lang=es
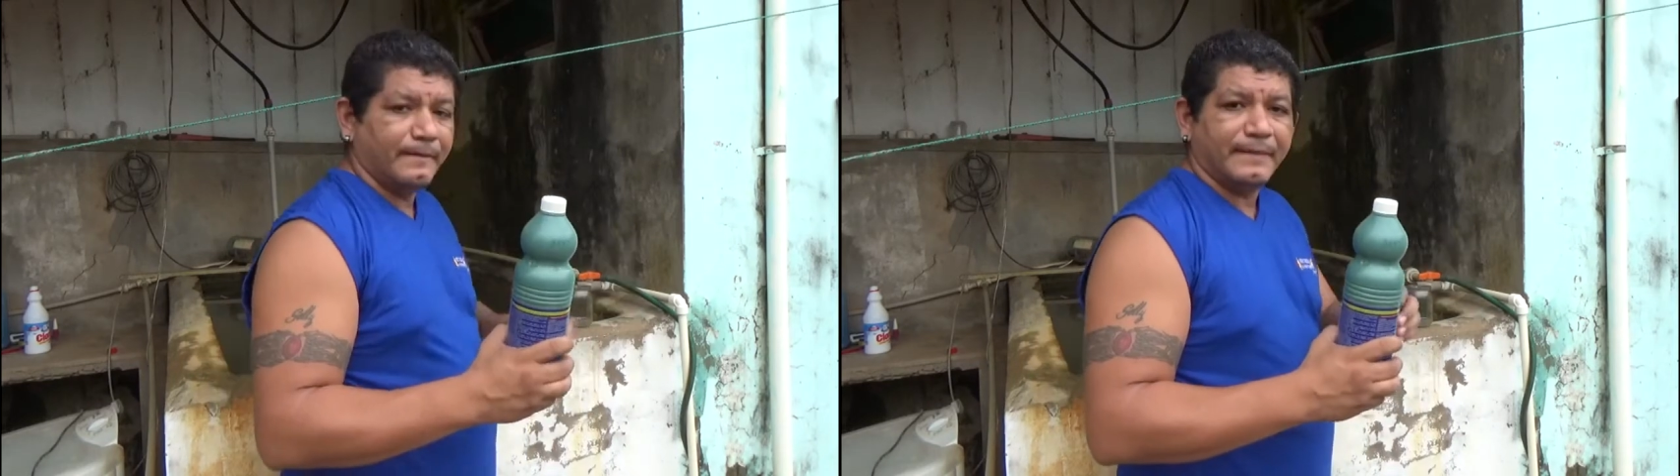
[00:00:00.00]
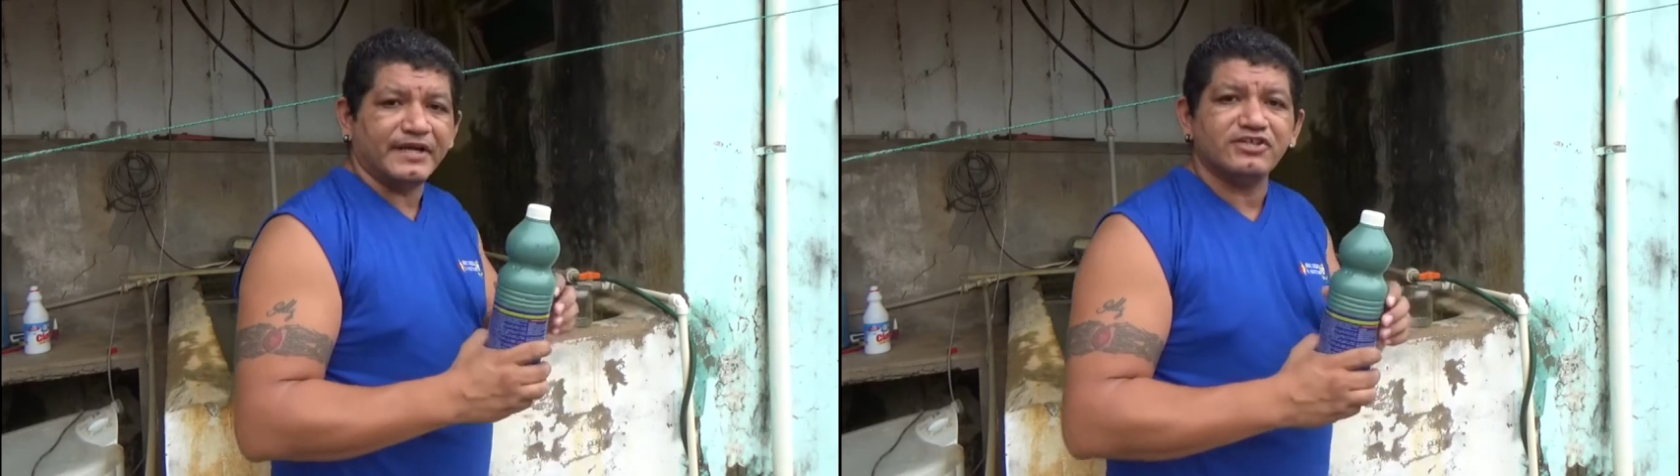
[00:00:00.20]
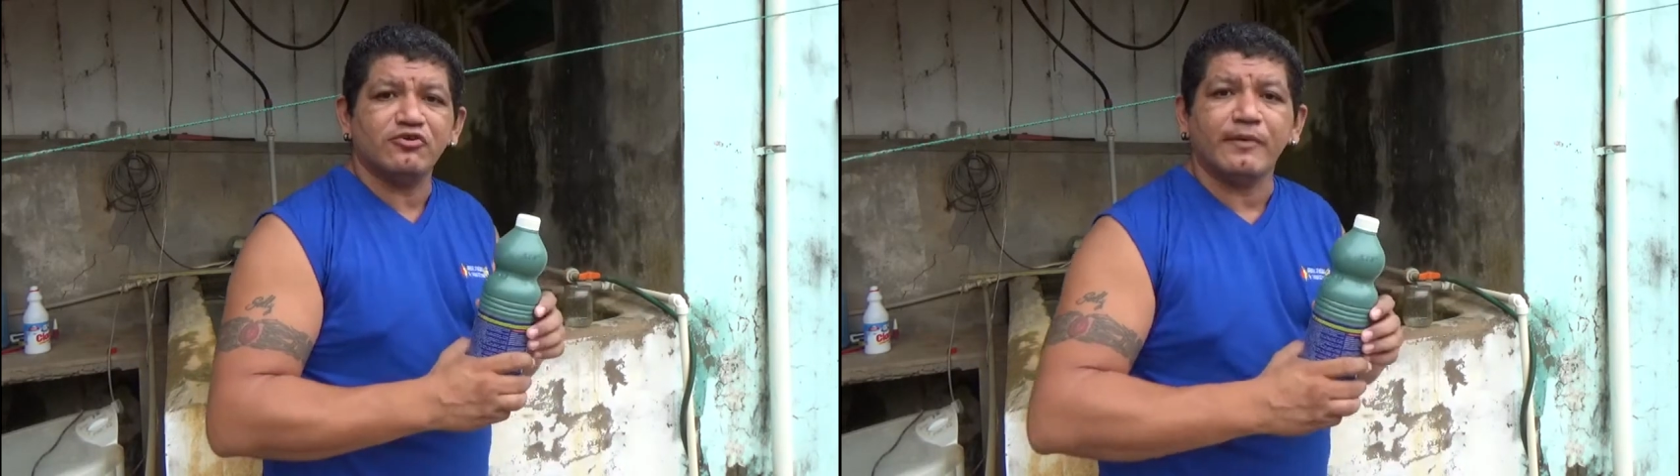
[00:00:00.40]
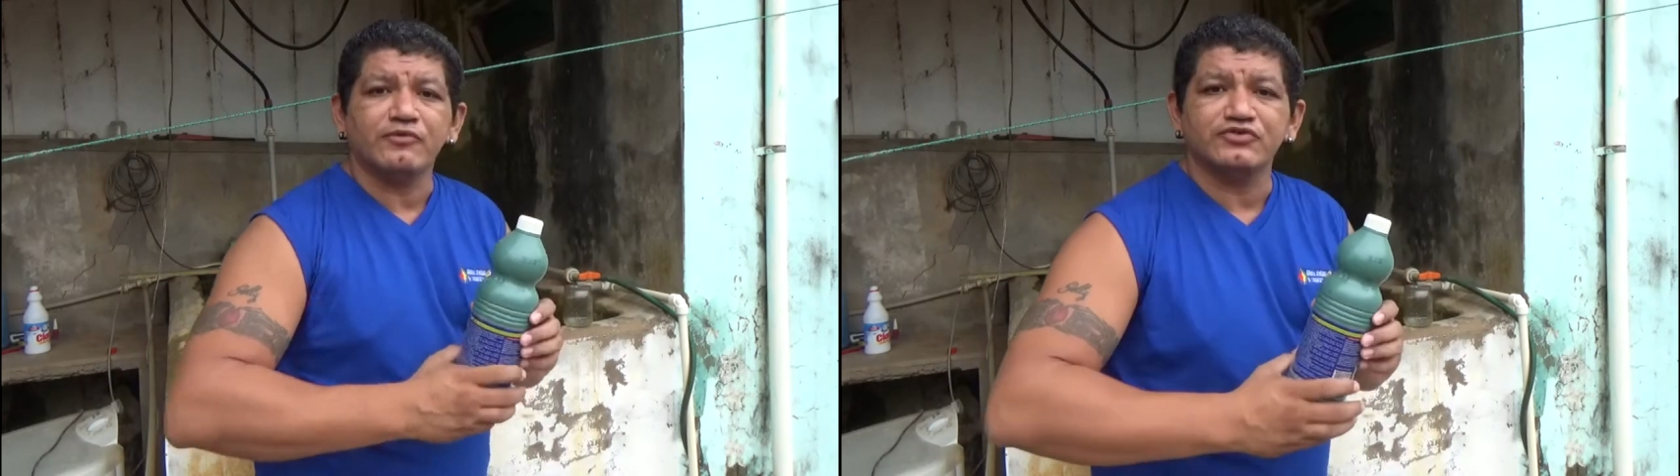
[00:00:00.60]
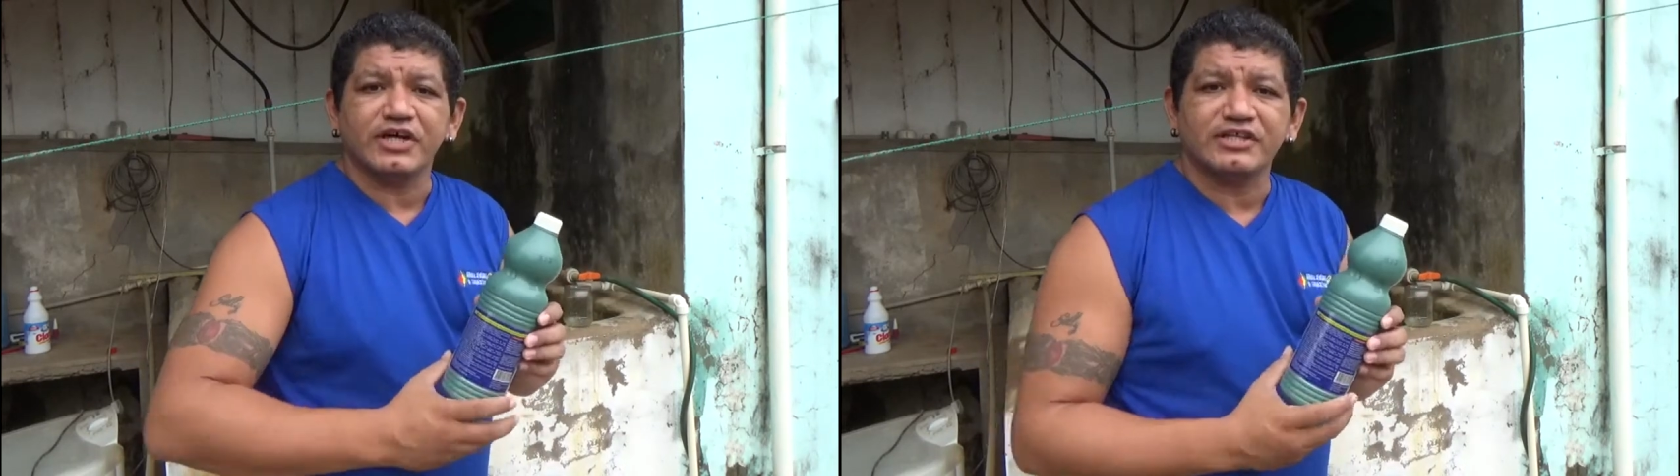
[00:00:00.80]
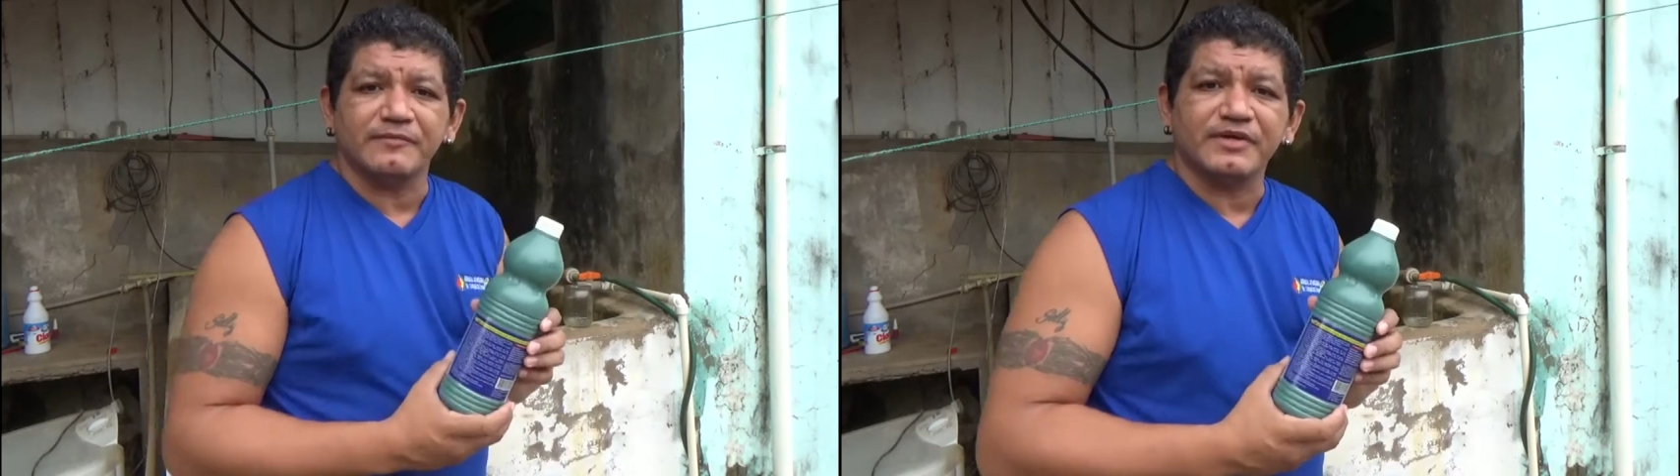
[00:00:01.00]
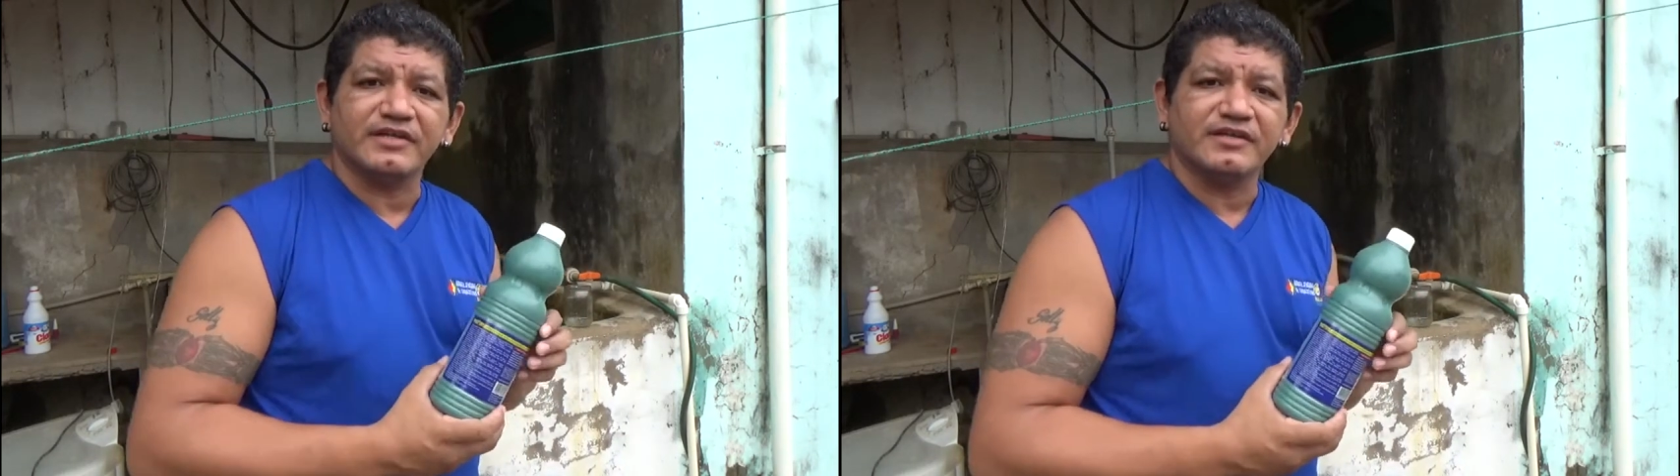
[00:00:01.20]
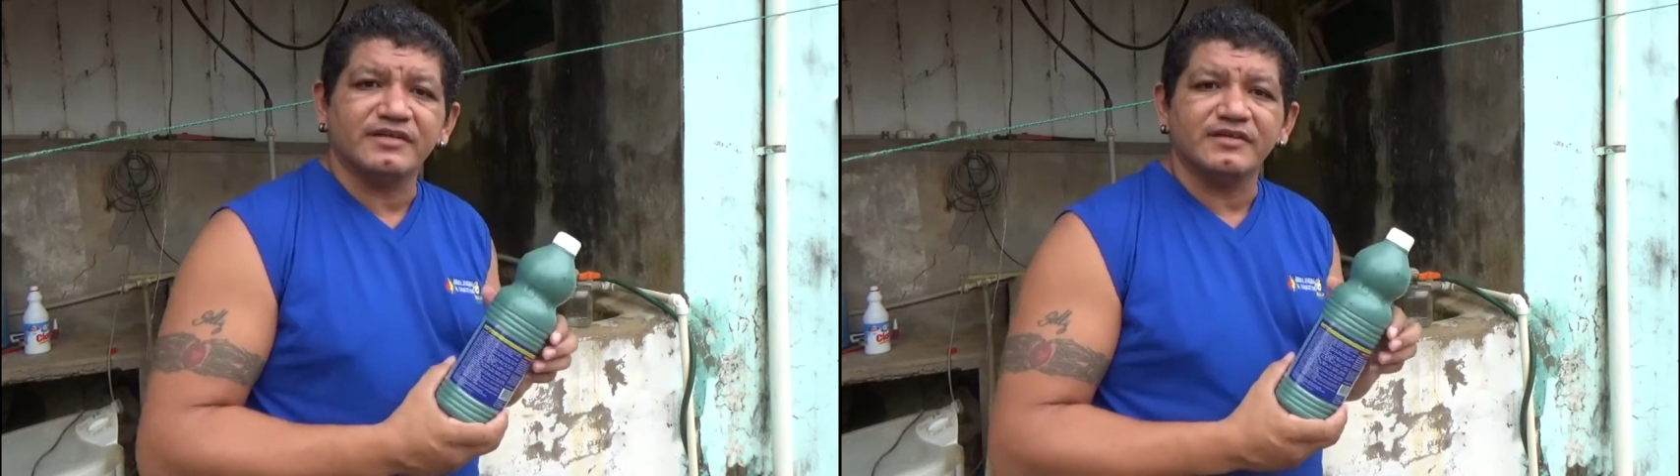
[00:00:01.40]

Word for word: Para ello vamos a usar también